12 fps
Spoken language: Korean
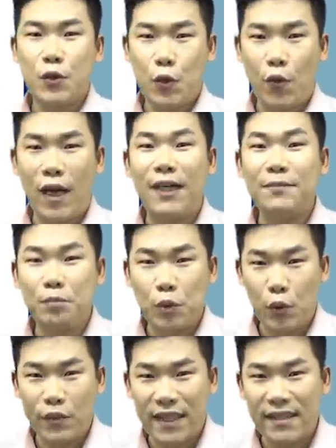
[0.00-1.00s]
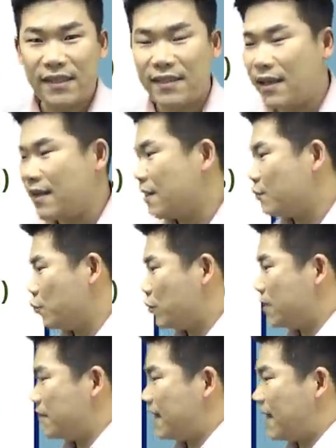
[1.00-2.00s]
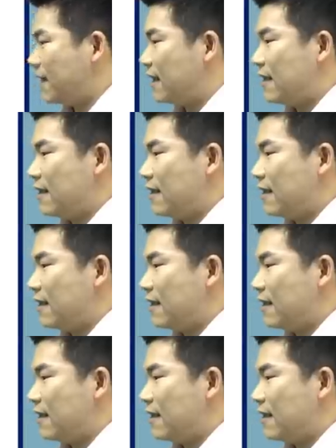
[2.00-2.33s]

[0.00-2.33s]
종합, 부동산세 부분입니다.